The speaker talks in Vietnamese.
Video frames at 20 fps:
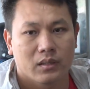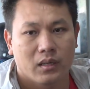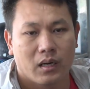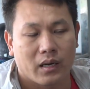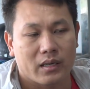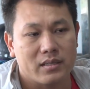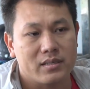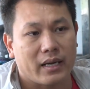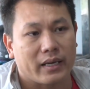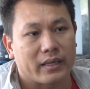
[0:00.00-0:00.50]

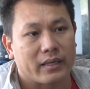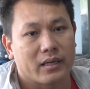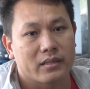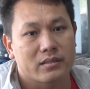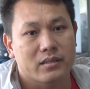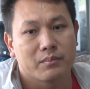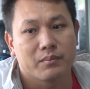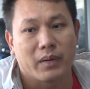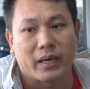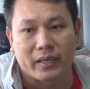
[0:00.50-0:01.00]
ở cái giải à,
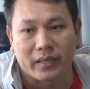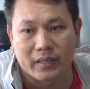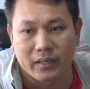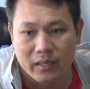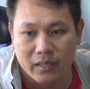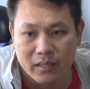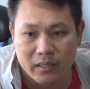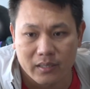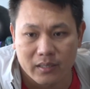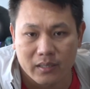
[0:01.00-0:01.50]
sân 7
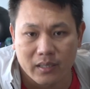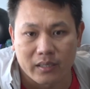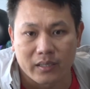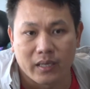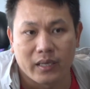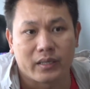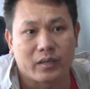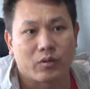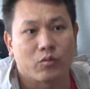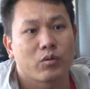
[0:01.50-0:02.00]
à, ở
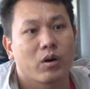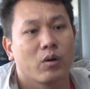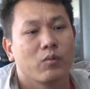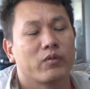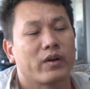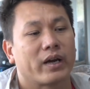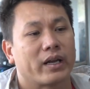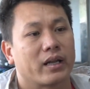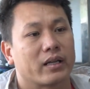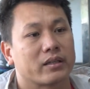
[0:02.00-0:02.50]
đây thì cũng
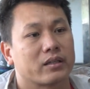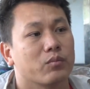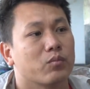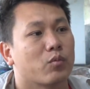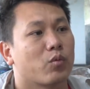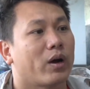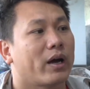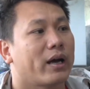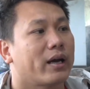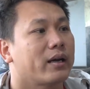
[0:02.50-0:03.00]
không phải là
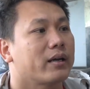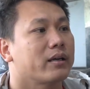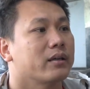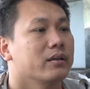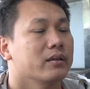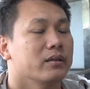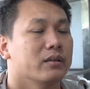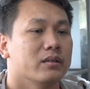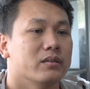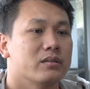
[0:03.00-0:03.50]
thông qua
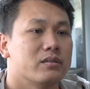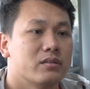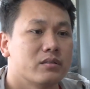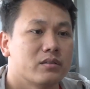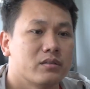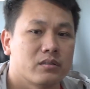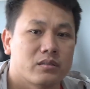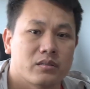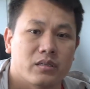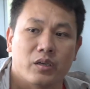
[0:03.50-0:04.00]

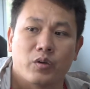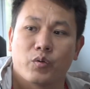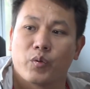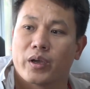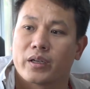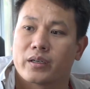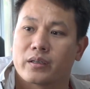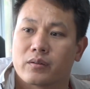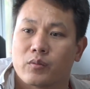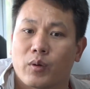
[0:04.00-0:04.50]
chính
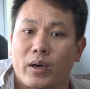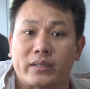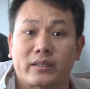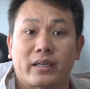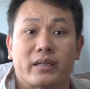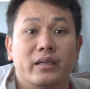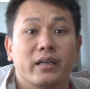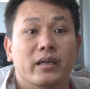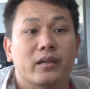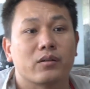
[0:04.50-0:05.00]
quyền đoàn
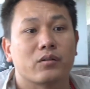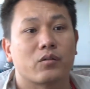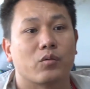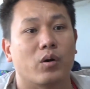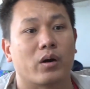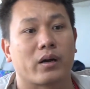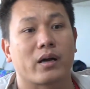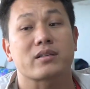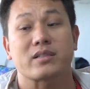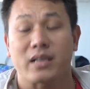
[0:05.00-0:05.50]
thanh niên
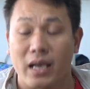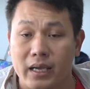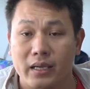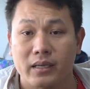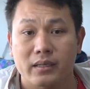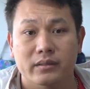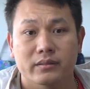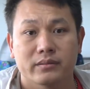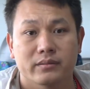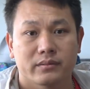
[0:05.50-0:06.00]
của các xã
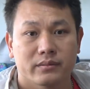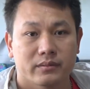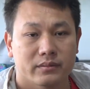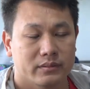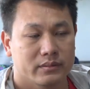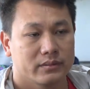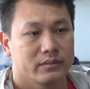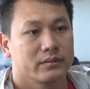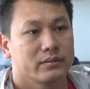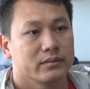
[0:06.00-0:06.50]

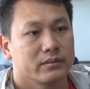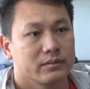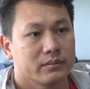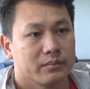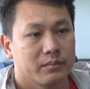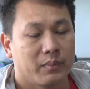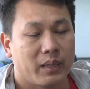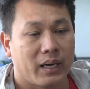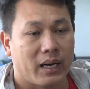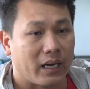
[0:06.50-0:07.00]

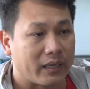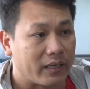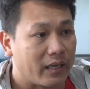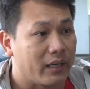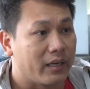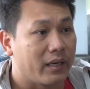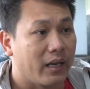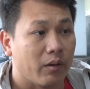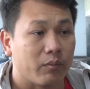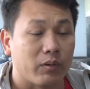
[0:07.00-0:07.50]
mà ở
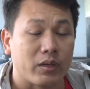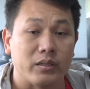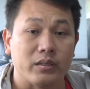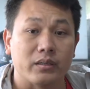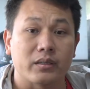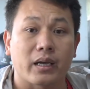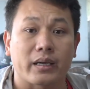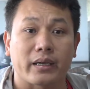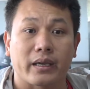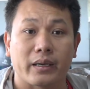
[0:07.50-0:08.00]
đây đều là
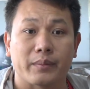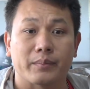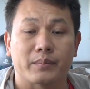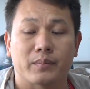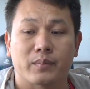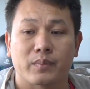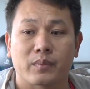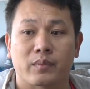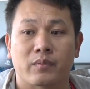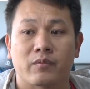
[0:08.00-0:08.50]
những anh
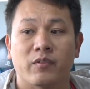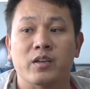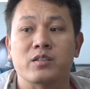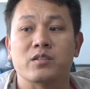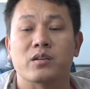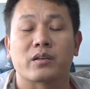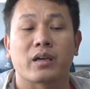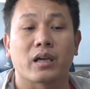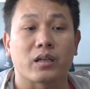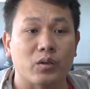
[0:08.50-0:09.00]
em với
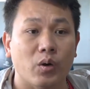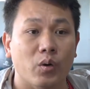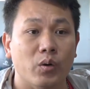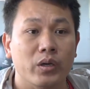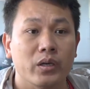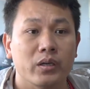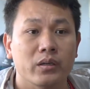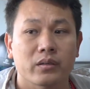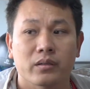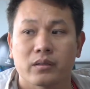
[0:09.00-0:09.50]
sự kết
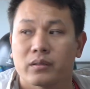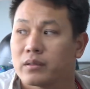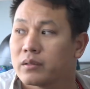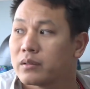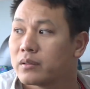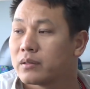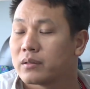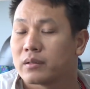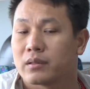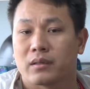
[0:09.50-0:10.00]
nối
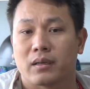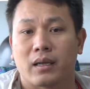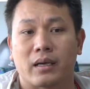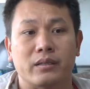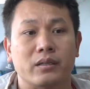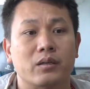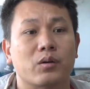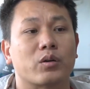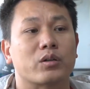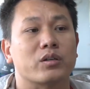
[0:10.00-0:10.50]
là
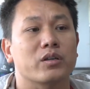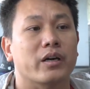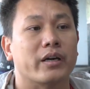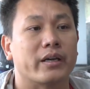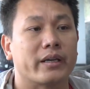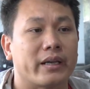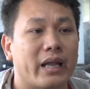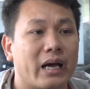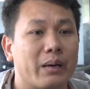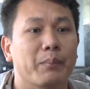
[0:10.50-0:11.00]
những con
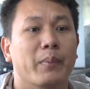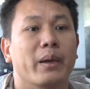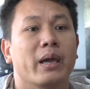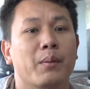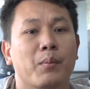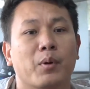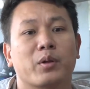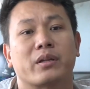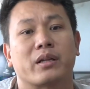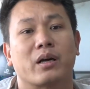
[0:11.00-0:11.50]
người đam
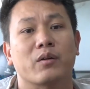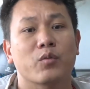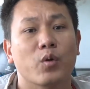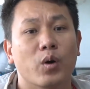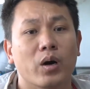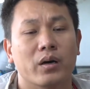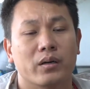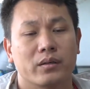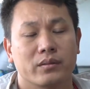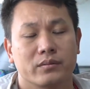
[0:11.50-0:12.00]
mê môn thể thao
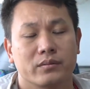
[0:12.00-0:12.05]
vua